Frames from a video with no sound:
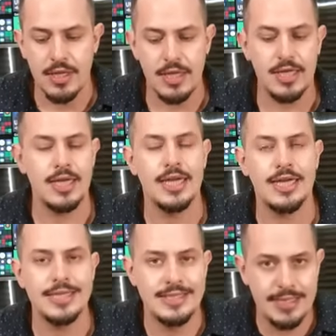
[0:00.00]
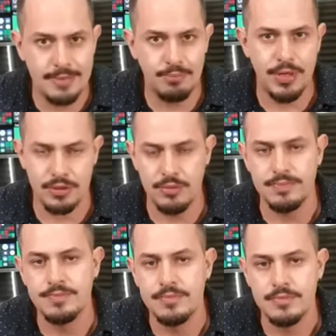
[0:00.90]
Y en ese
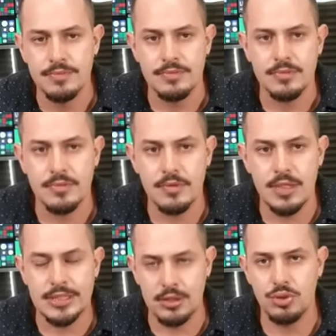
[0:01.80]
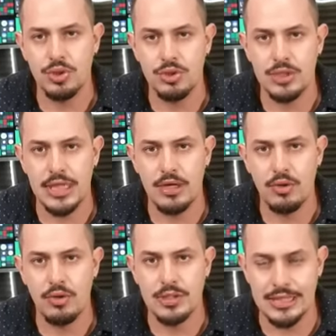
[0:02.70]
puerto, Estados Unidos ya
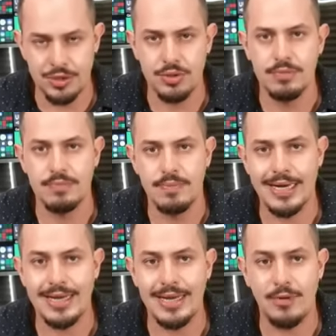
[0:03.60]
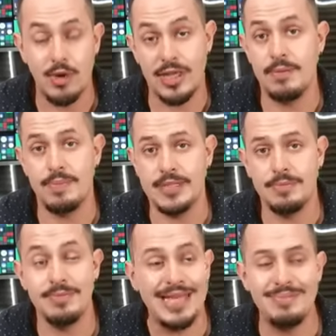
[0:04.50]
lo sancionó para que cualquier empresa,
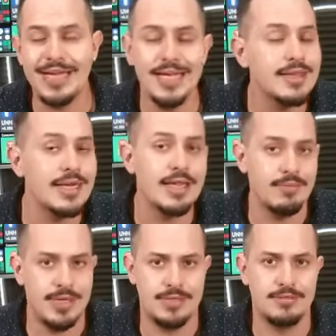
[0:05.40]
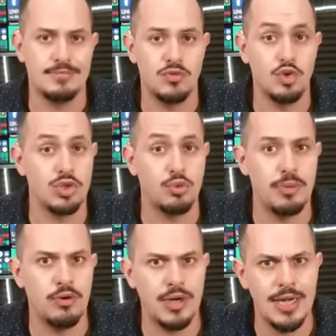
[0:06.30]
imagínate nada más, nuestro
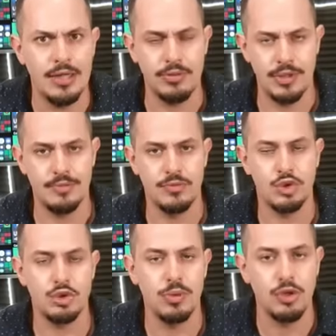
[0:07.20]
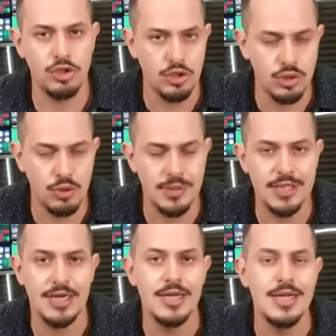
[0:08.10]
mejor aliado, ¿eh? nuestro mejor socio
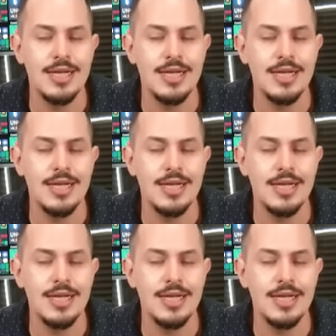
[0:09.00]
comercial,